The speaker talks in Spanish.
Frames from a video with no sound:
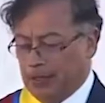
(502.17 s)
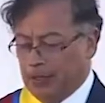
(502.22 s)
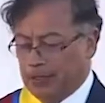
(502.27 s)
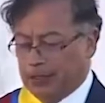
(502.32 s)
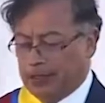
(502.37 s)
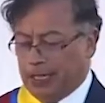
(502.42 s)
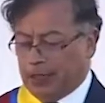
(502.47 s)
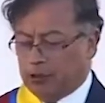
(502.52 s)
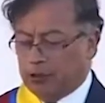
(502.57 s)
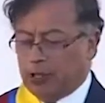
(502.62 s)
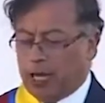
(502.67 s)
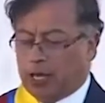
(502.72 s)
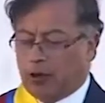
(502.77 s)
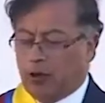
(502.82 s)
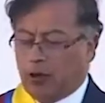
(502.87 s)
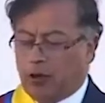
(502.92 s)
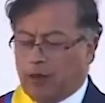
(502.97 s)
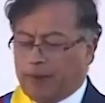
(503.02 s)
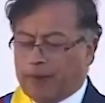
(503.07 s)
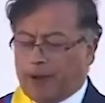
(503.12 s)
Quiero una
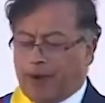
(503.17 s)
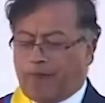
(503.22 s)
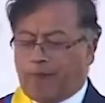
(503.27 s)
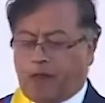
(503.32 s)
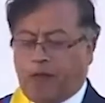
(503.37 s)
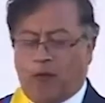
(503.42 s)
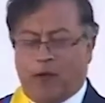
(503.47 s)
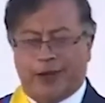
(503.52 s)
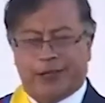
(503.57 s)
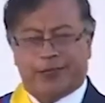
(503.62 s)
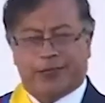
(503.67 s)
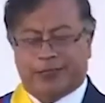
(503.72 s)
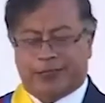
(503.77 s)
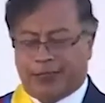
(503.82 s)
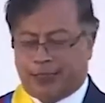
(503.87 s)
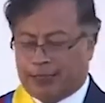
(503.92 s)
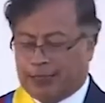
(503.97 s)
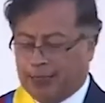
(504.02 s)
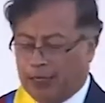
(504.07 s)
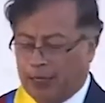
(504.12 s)
Colombia
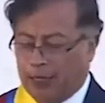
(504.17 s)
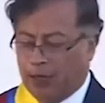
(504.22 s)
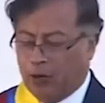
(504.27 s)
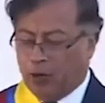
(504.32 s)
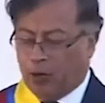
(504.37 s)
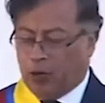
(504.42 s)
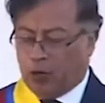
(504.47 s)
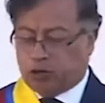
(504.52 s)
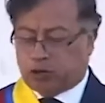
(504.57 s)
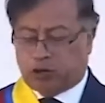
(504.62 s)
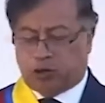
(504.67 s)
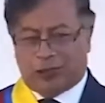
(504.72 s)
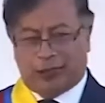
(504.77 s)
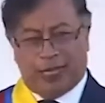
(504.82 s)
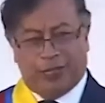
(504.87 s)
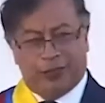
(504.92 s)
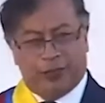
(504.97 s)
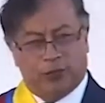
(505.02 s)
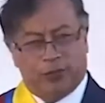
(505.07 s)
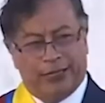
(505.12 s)
fuerte,
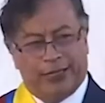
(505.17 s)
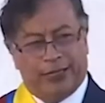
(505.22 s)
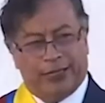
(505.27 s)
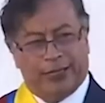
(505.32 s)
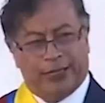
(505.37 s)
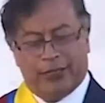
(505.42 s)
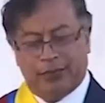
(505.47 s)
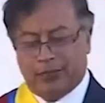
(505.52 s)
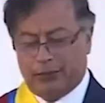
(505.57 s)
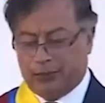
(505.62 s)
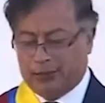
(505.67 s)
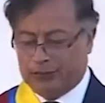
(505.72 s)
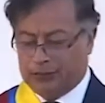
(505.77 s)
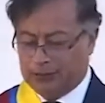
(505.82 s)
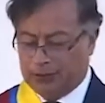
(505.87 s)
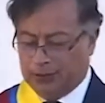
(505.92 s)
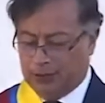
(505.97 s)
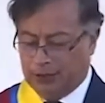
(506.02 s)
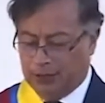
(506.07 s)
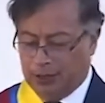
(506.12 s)
justa y unida.
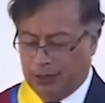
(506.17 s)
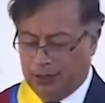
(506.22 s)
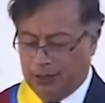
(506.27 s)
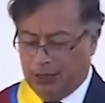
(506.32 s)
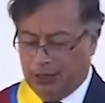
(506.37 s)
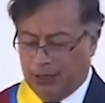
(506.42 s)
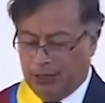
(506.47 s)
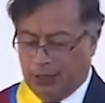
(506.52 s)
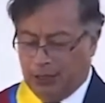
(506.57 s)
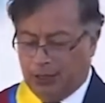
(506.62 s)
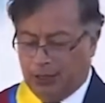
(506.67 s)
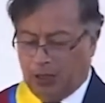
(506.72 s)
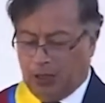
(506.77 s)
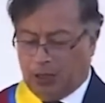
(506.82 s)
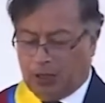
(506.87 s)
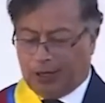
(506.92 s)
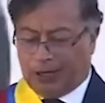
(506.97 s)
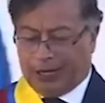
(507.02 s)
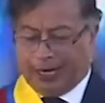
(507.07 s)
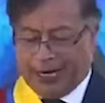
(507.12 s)

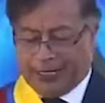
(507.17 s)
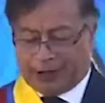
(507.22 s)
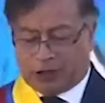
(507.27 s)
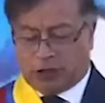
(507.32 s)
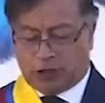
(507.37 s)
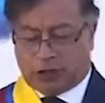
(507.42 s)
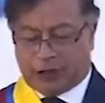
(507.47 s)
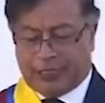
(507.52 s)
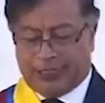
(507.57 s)
Los retos y